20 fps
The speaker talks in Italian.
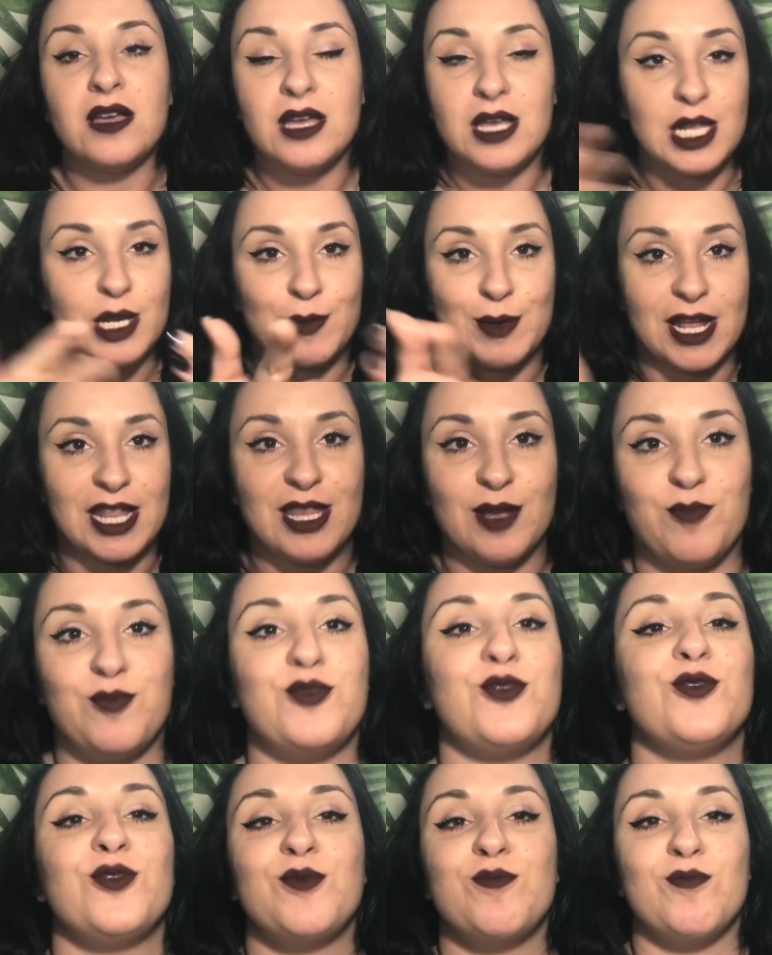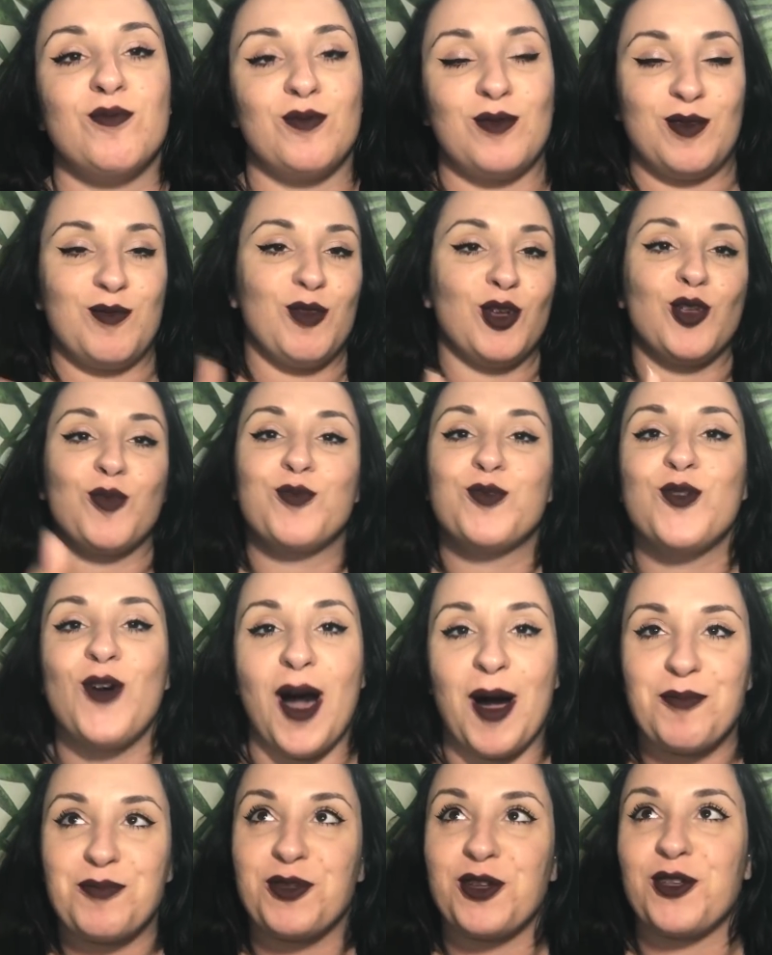riprende più, in modo più
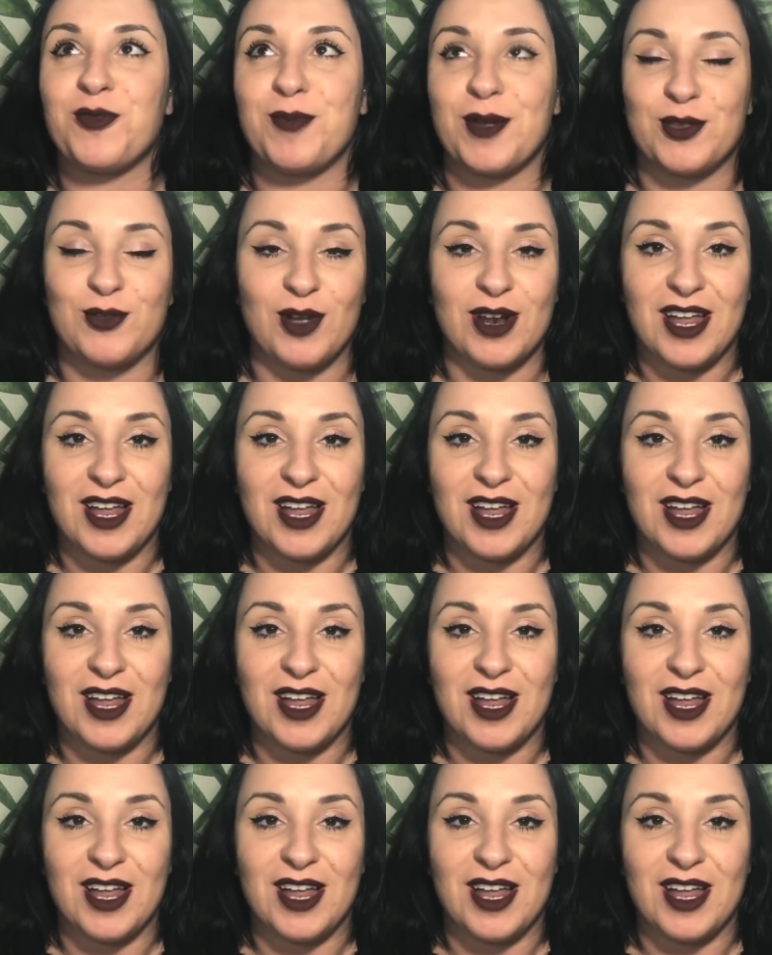ampio rispetto